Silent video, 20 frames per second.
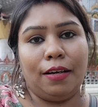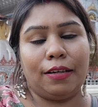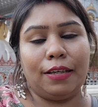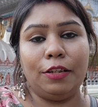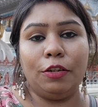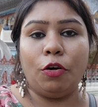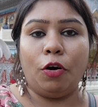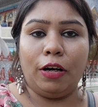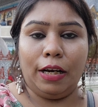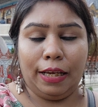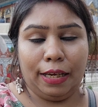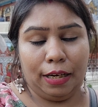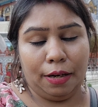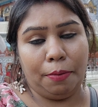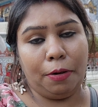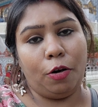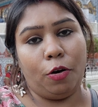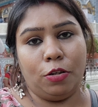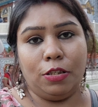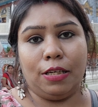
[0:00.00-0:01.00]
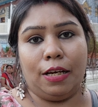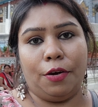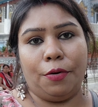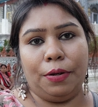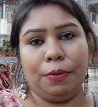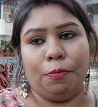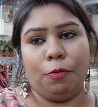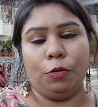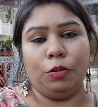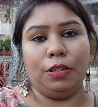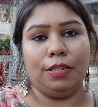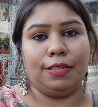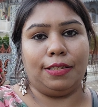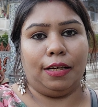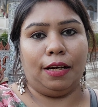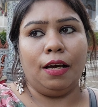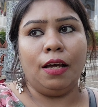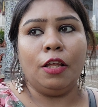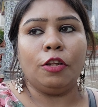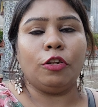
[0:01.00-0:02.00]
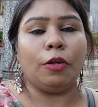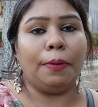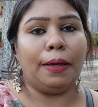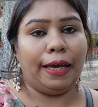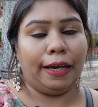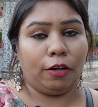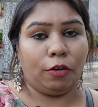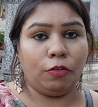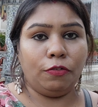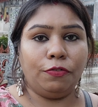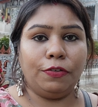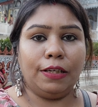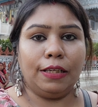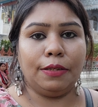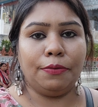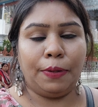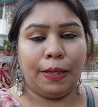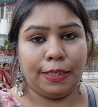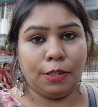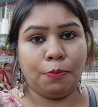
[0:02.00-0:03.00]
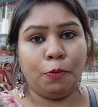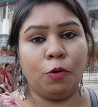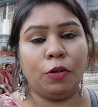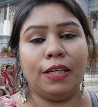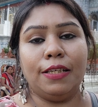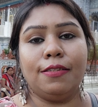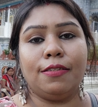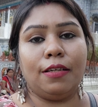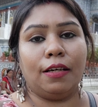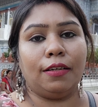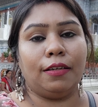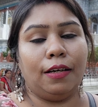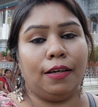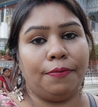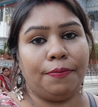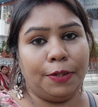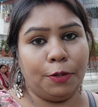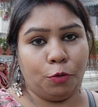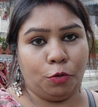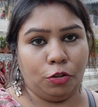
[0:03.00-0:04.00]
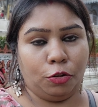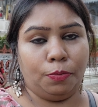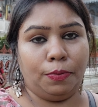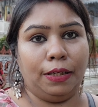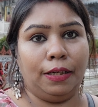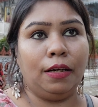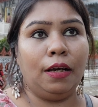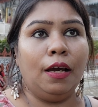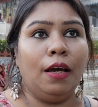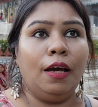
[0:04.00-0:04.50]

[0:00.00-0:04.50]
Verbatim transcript: কিন্তু অনেকের আবার অজানা ওই মন্দিরটা তবে এখন ফেসবুক ইনস্টাগ্রাম ইউটিউবের